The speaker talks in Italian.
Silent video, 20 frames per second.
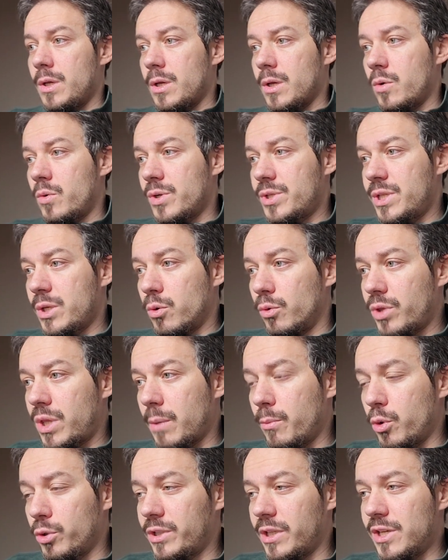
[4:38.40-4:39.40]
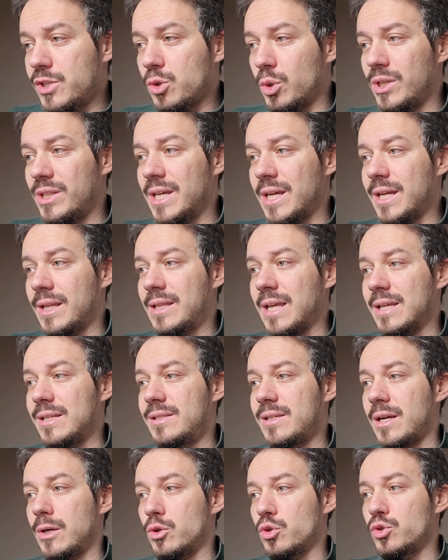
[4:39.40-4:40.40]
Questi contributi di solidarietà
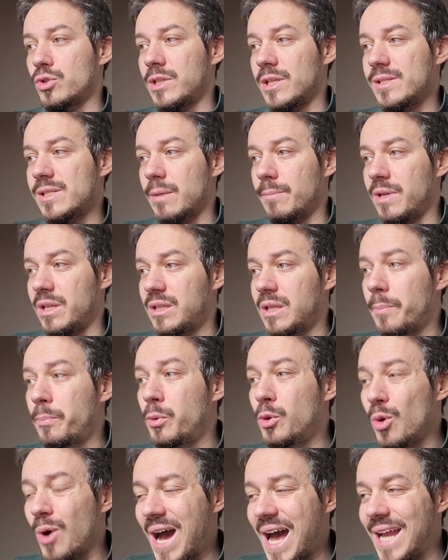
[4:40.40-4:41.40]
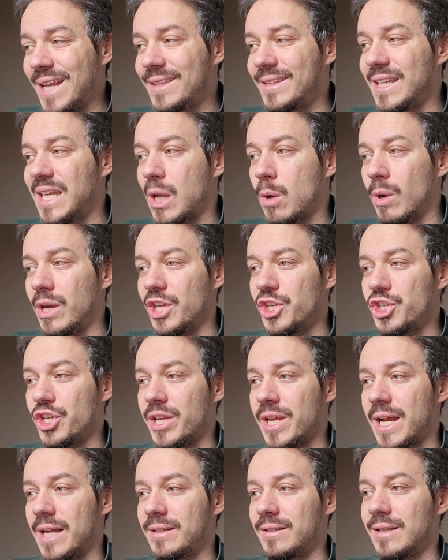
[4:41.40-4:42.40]
saranno sostanzialmente più alti di quelli
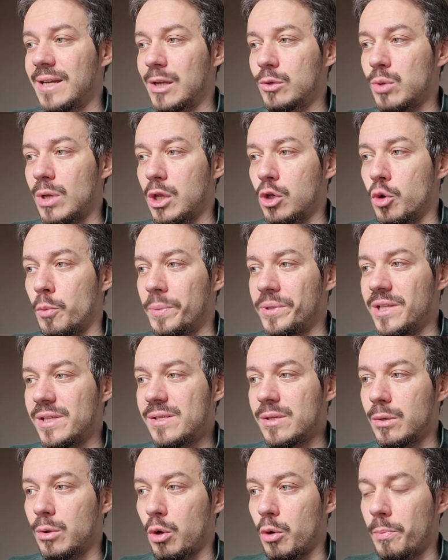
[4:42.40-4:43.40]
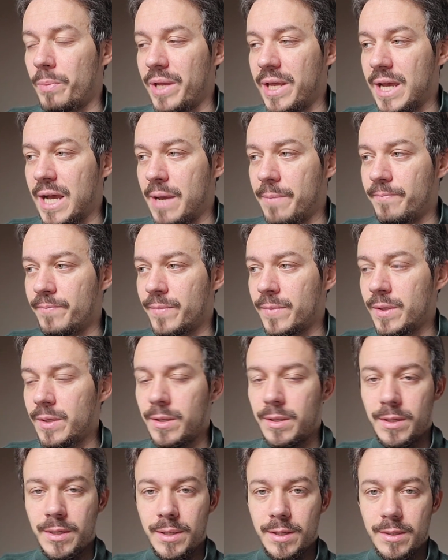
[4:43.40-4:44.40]
generati dall'attuale competizione europea.
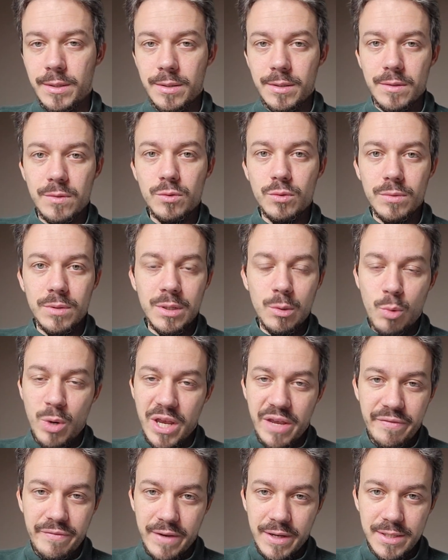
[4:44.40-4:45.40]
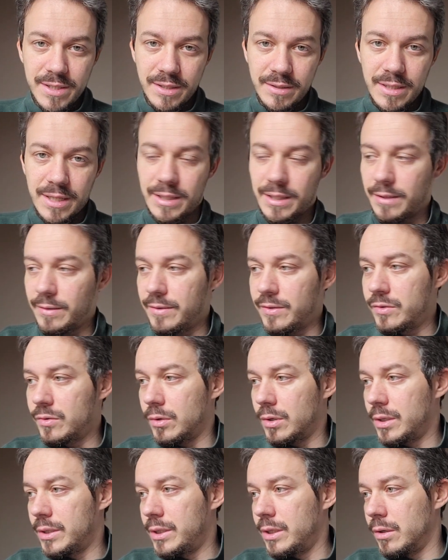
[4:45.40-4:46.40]
L'UEFA si tiene tanti
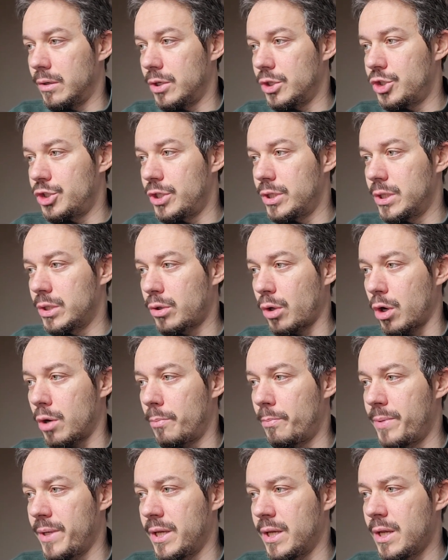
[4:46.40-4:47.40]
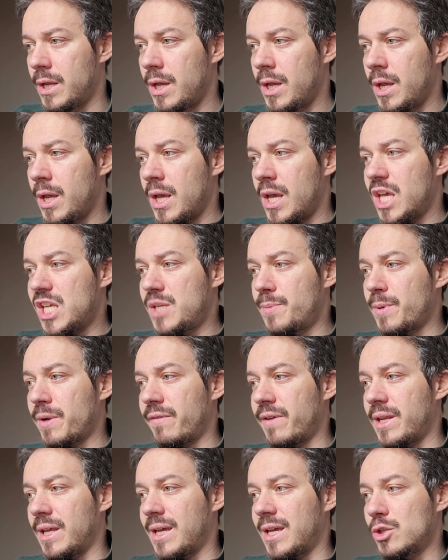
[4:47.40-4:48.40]
soldi oggi, troppi, e si
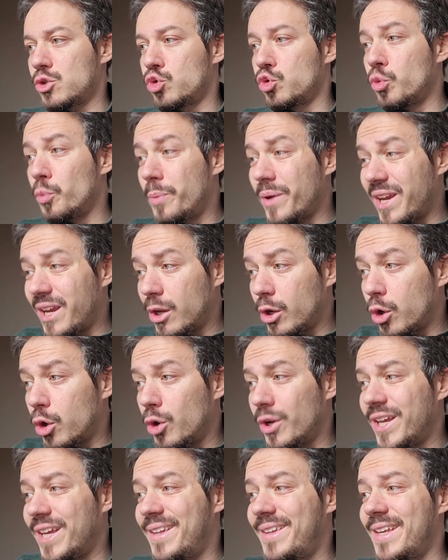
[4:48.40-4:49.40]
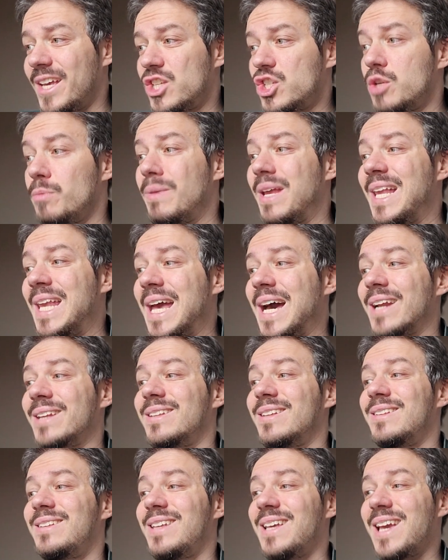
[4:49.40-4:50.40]
prevede che superino i 10
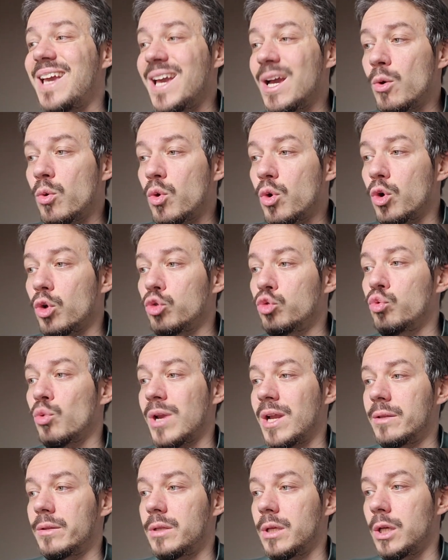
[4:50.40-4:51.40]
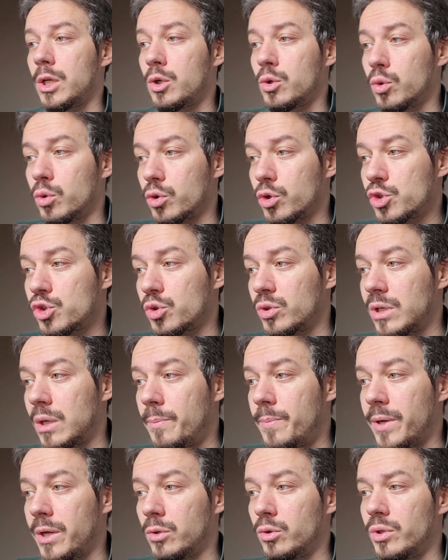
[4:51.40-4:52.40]
miliardi di euro durante il corso
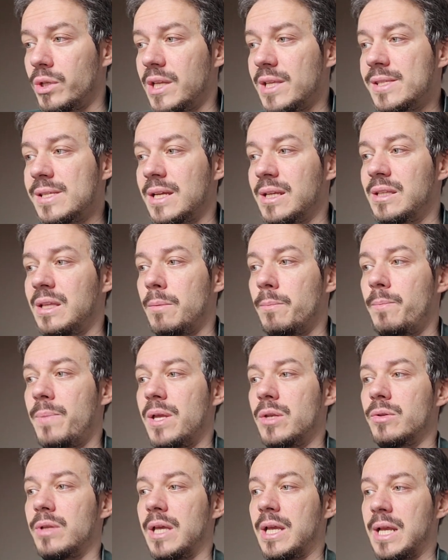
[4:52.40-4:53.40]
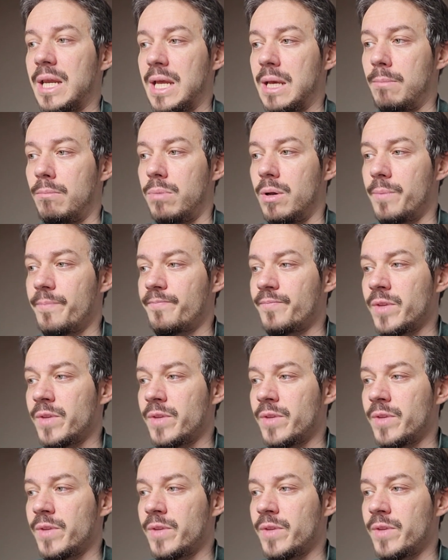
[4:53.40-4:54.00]
del periodo iniziale di impegno dei club.